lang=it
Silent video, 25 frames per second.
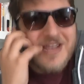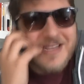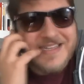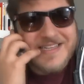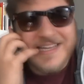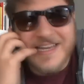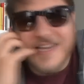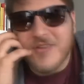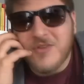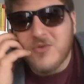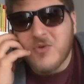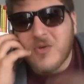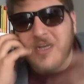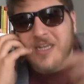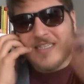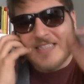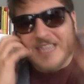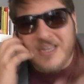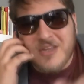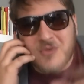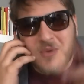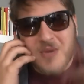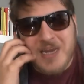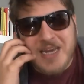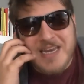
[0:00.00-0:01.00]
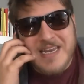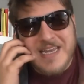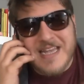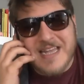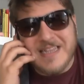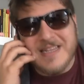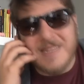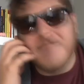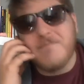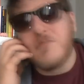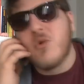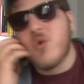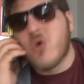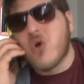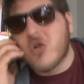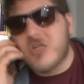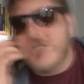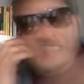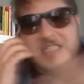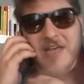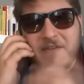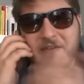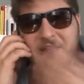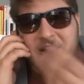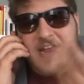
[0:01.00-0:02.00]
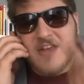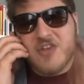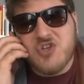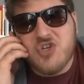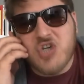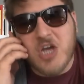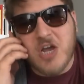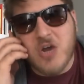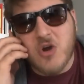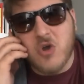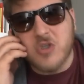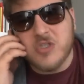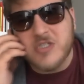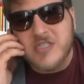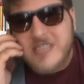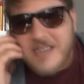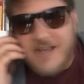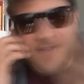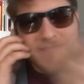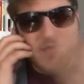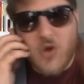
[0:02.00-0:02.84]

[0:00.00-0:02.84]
addirittura ste due lineette blu con sta freccia rossa